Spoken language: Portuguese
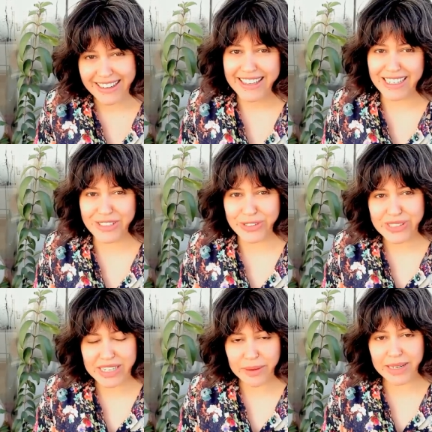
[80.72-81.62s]
que é
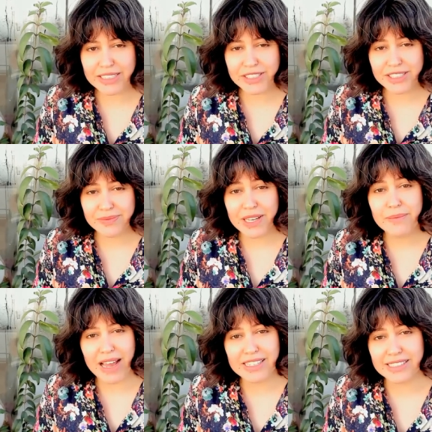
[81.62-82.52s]
justamente
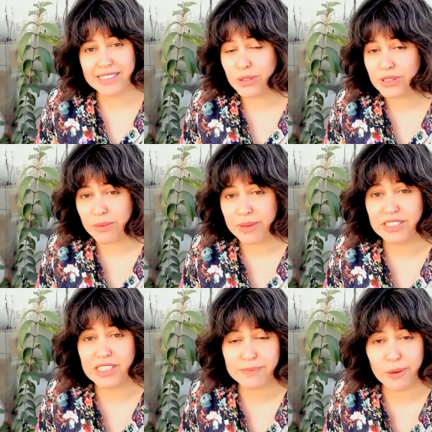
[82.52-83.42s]
imagens
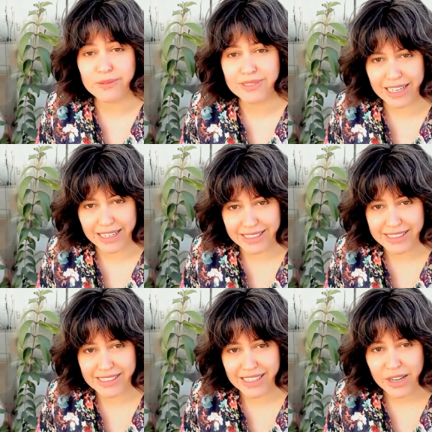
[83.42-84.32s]
totalmente
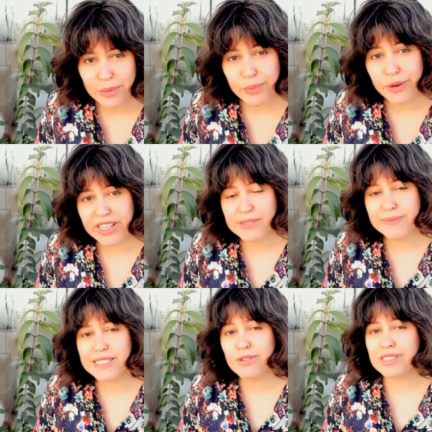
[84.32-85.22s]
espontâneas, porque as
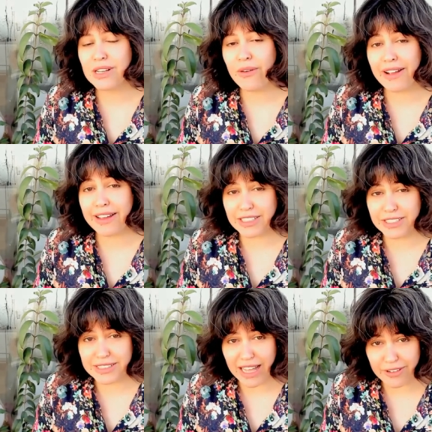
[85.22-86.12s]
pessoas não
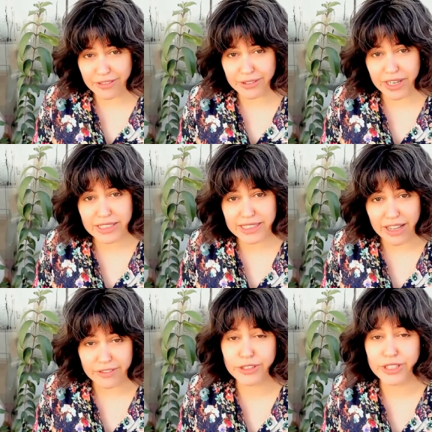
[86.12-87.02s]
acreditavam que ele
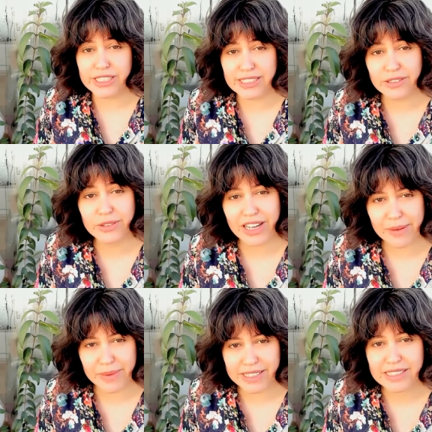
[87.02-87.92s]
estava utilizando
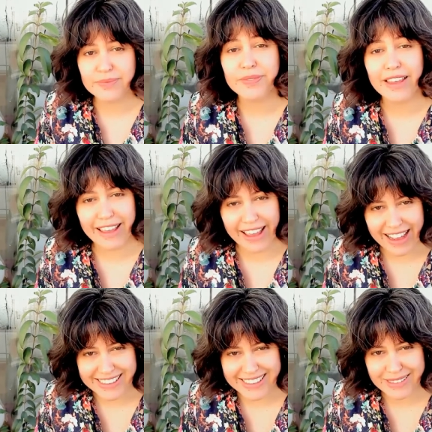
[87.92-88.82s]
câmeras
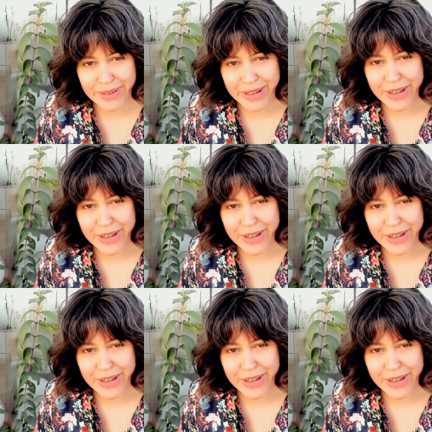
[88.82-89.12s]
reais.